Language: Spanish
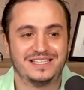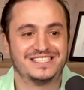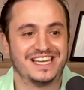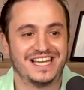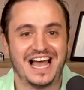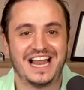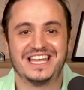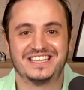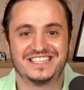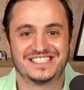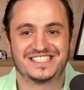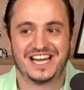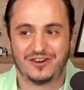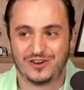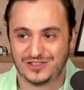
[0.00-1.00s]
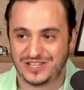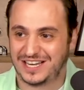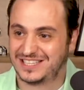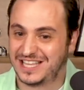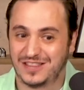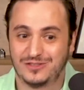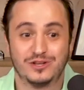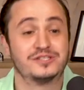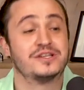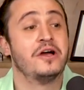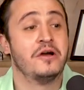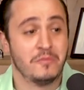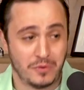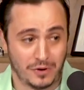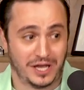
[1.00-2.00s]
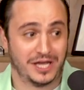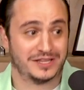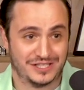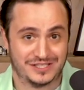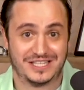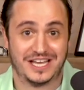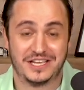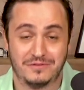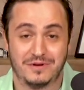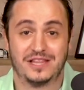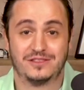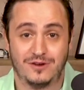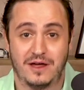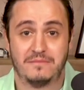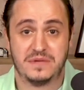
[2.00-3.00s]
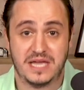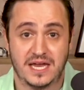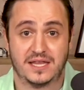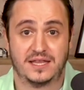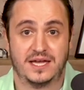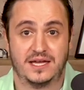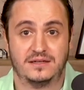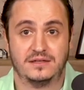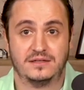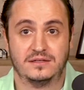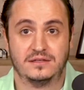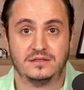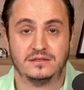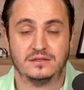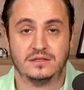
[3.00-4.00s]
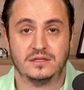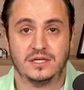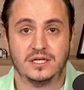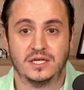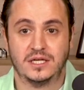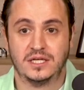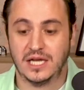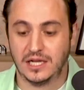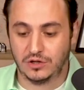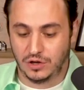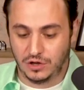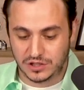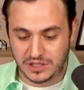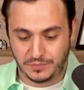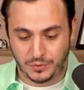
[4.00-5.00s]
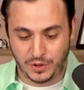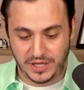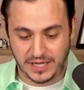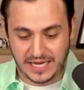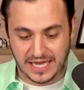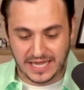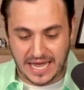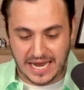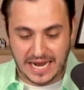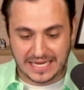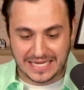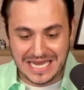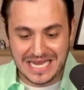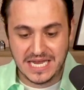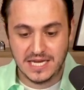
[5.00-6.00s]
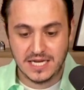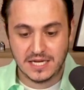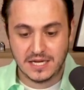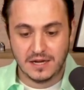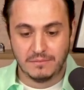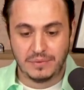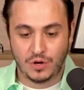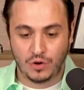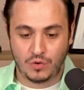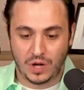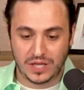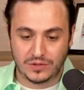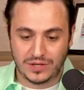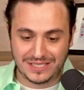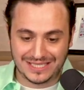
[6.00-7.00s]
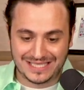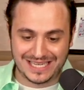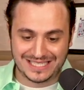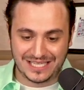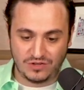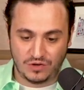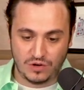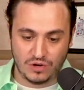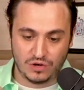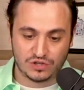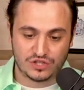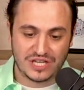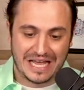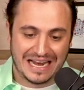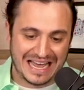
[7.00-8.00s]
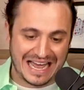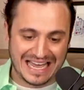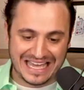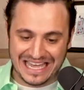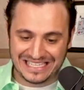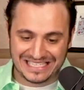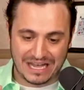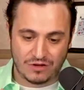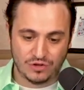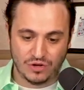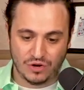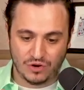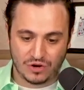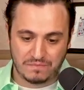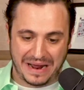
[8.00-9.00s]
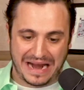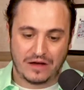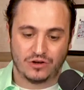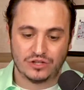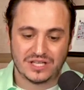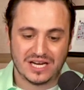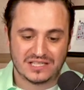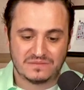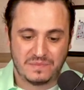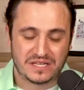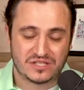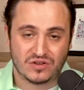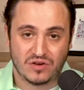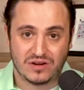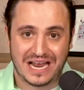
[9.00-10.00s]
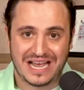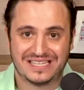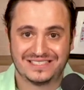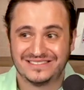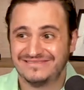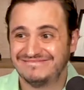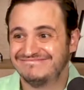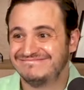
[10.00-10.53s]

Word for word: ves que alguien te está contactando es porque te está llevando la mierda. Claro. Y el dolor se puede quedar aquí pero cuando haces que ese dolor salga y sea un dolor para otras personas,